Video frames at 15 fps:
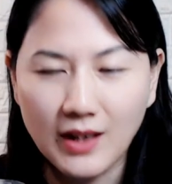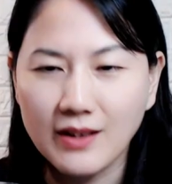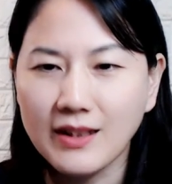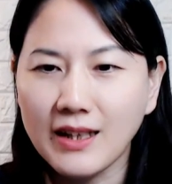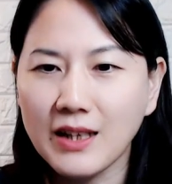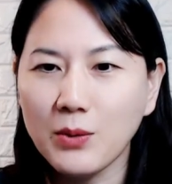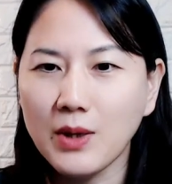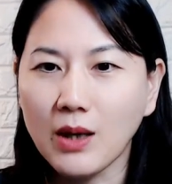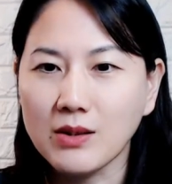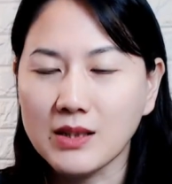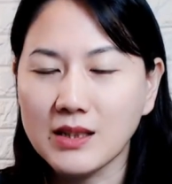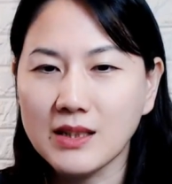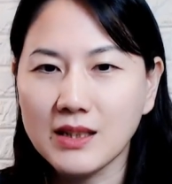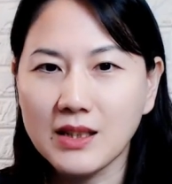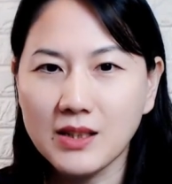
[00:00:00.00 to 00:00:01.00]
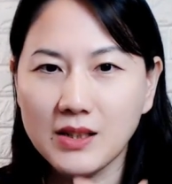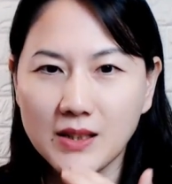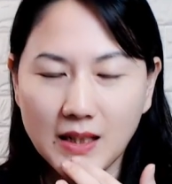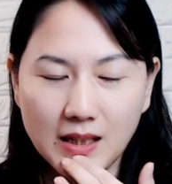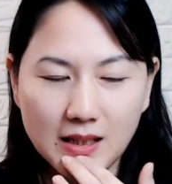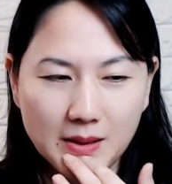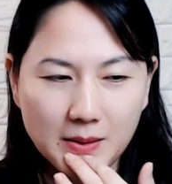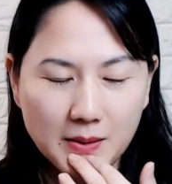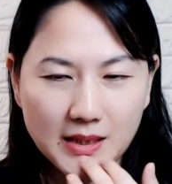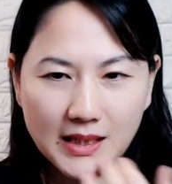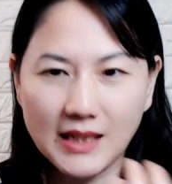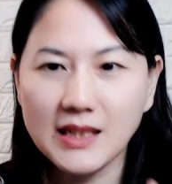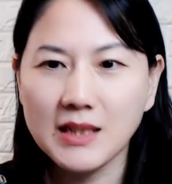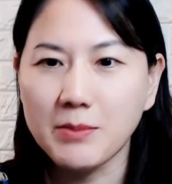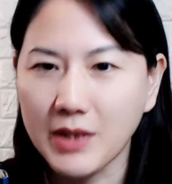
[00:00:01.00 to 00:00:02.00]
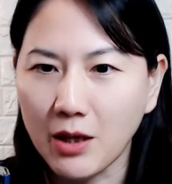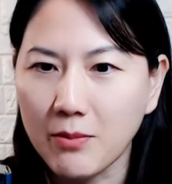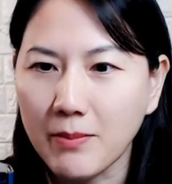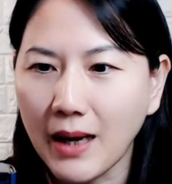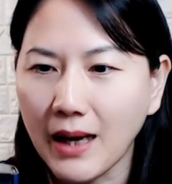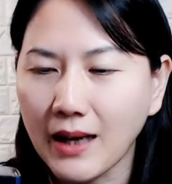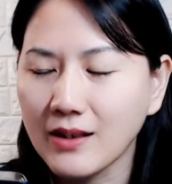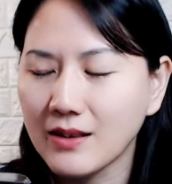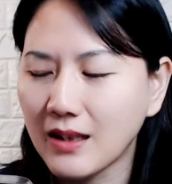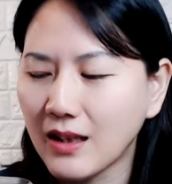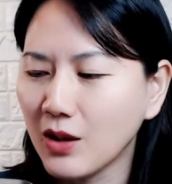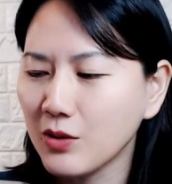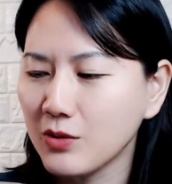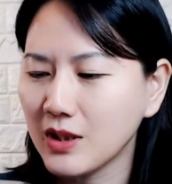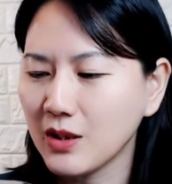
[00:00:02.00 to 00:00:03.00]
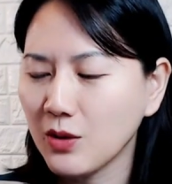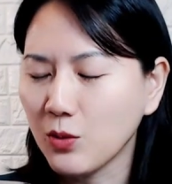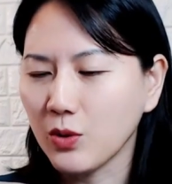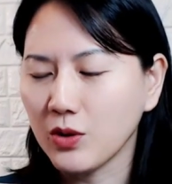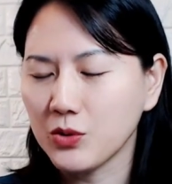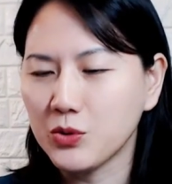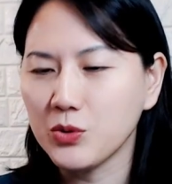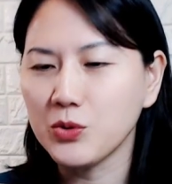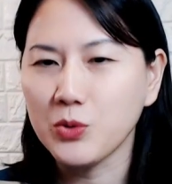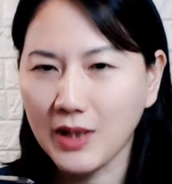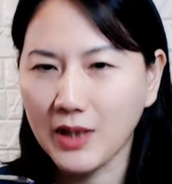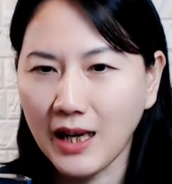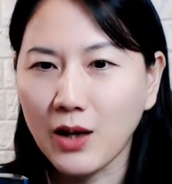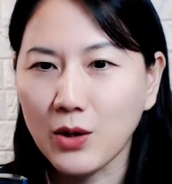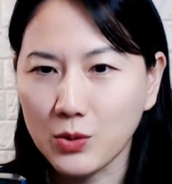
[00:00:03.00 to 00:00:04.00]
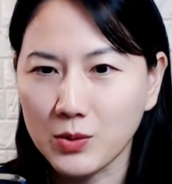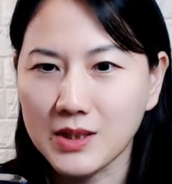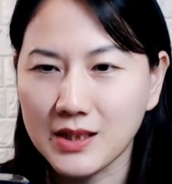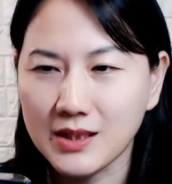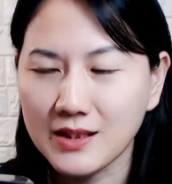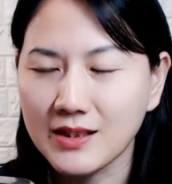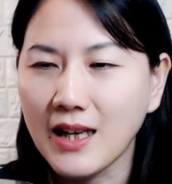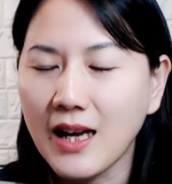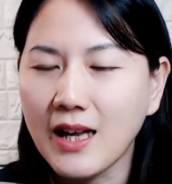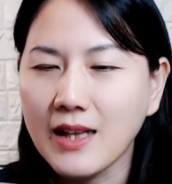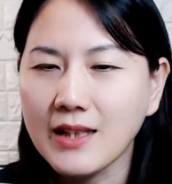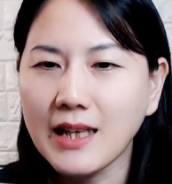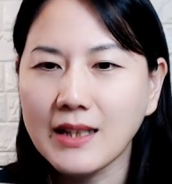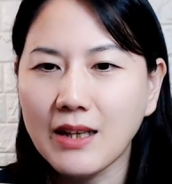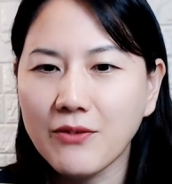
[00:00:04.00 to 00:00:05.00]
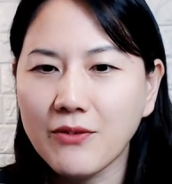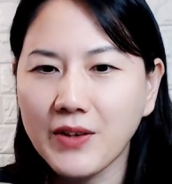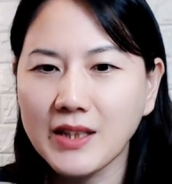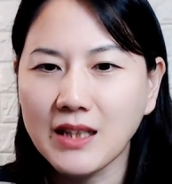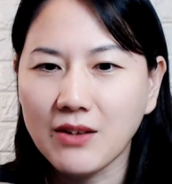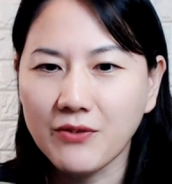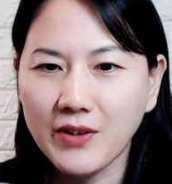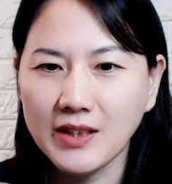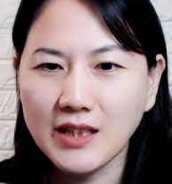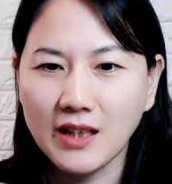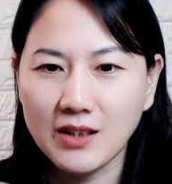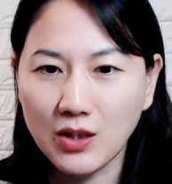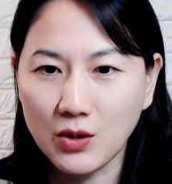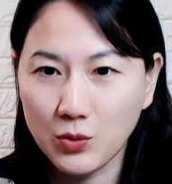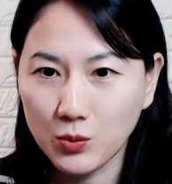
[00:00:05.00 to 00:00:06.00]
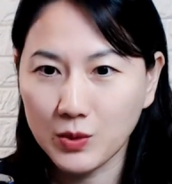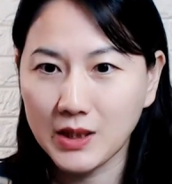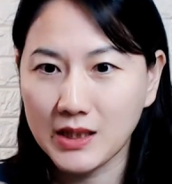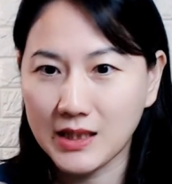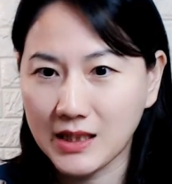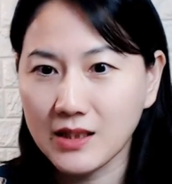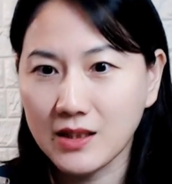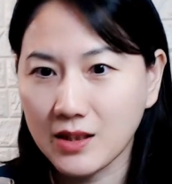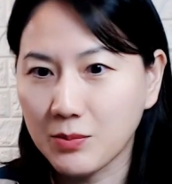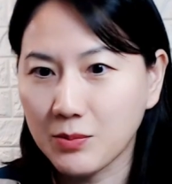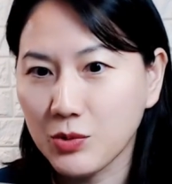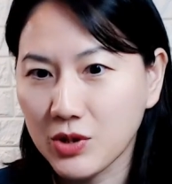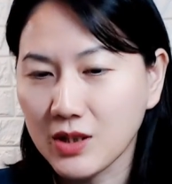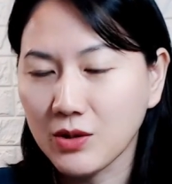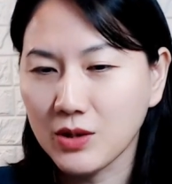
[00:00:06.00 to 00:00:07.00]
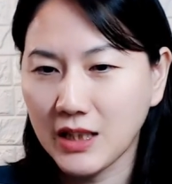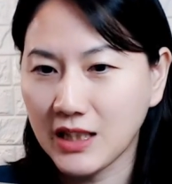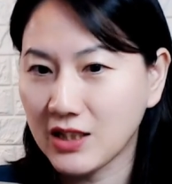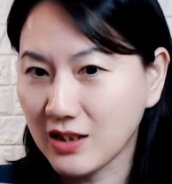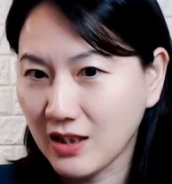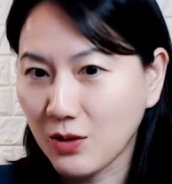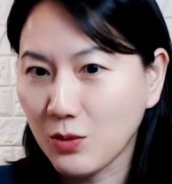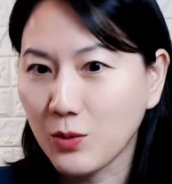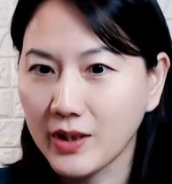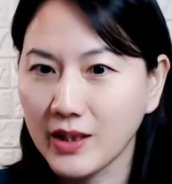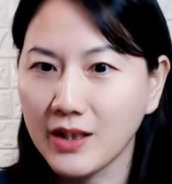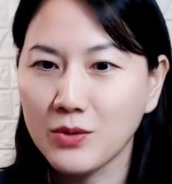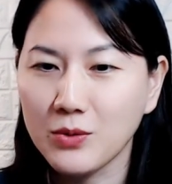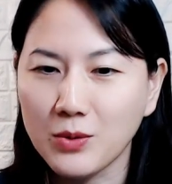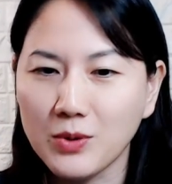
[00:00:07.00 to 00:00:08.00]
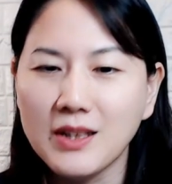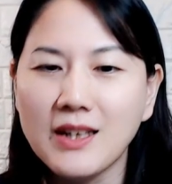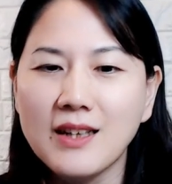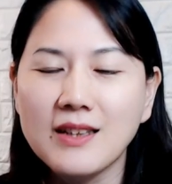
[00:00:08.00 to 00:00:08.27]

那因为老师真的呃这一阵比较忙，然后呢我拒绝他好多次，但他非常非常的努力，锲而不舍的一直跟我联络。